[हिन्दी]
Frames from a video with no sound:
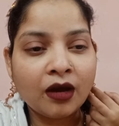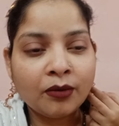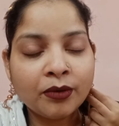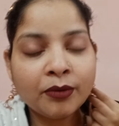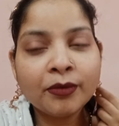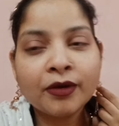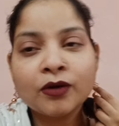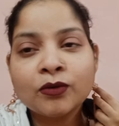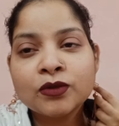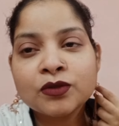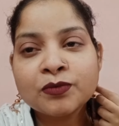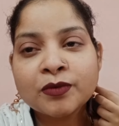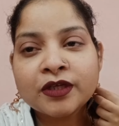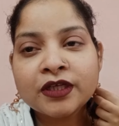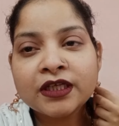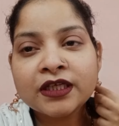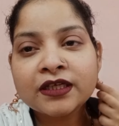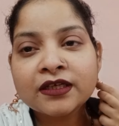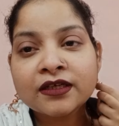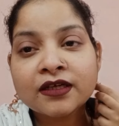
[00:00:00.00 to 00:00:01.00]
अभी मेरा कुछ
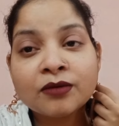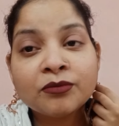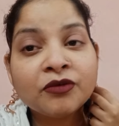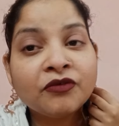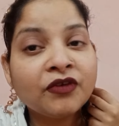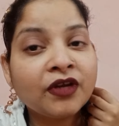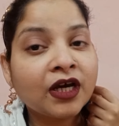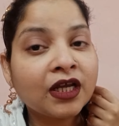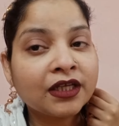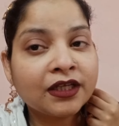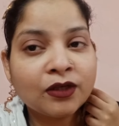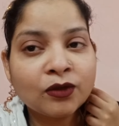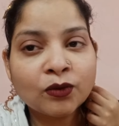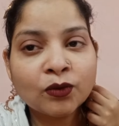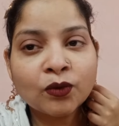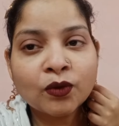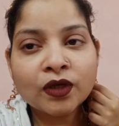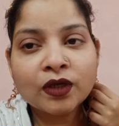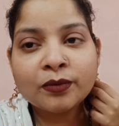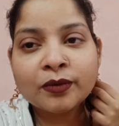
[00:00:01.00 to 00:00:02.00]
मन नहीं कर रहा अभी फ़िलहाल इन
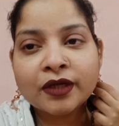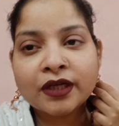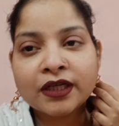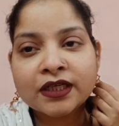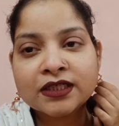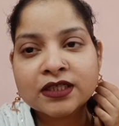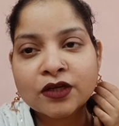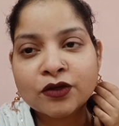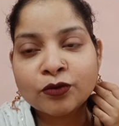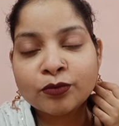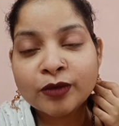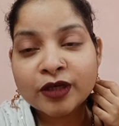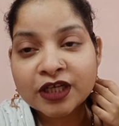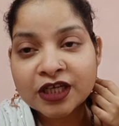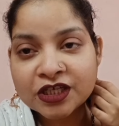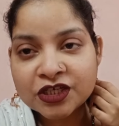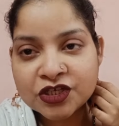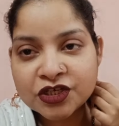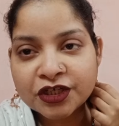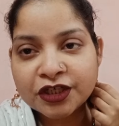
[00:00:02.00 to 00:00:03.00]
लोगों के लिए बनाने जा रही हूँ मैं
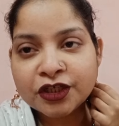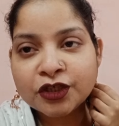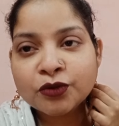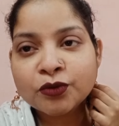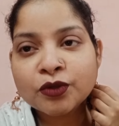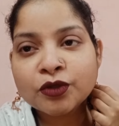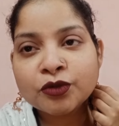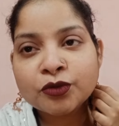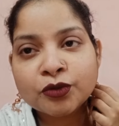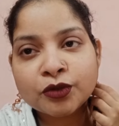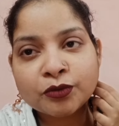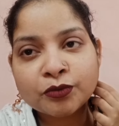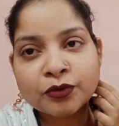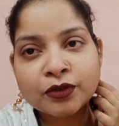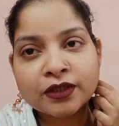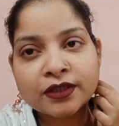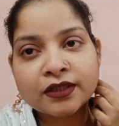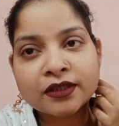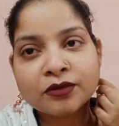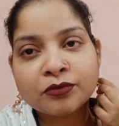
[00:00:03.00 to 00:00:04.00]
खिचड़ी क्योंकि उन्होंने
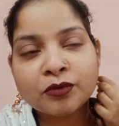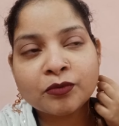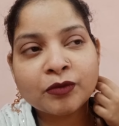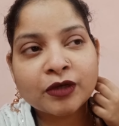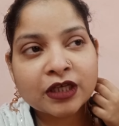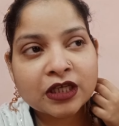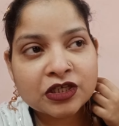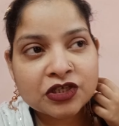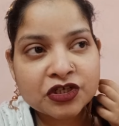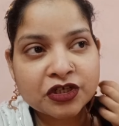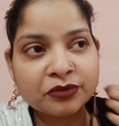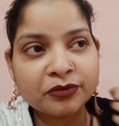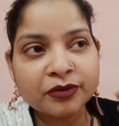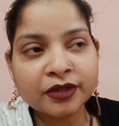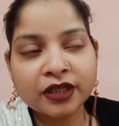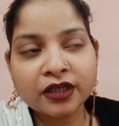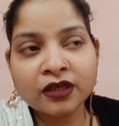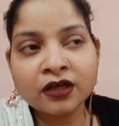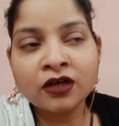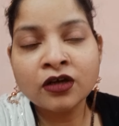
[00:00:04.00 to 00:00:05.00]
बोला था कि मम्मा खिचड़ी
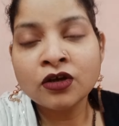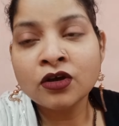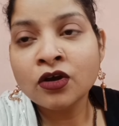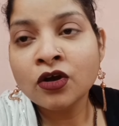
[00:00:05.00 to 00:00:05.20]
बनाना